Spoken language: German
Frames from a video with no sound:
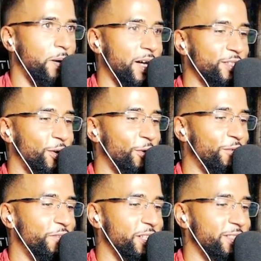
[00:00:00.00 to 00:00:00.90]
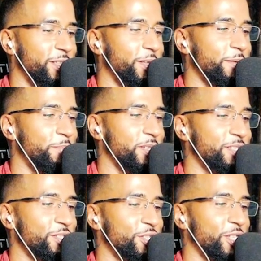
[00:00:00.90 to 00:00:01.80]
Bart auch wild, ne? Bei
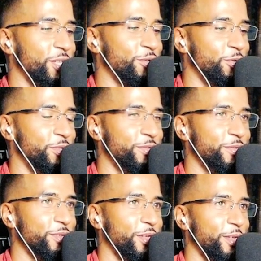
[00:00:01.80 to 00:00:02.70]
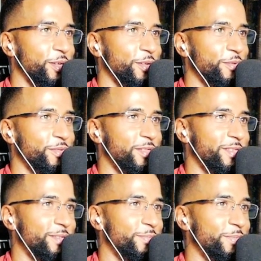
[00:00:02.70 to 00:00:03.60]
diesen Statuen.
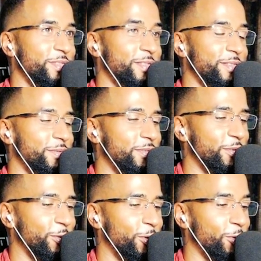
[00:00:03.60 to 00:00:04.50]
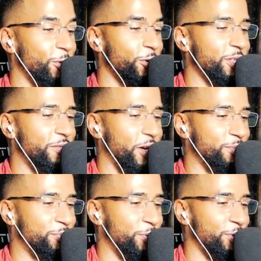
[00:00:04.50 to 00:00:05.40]
Das ist mit so Locky-Vibes,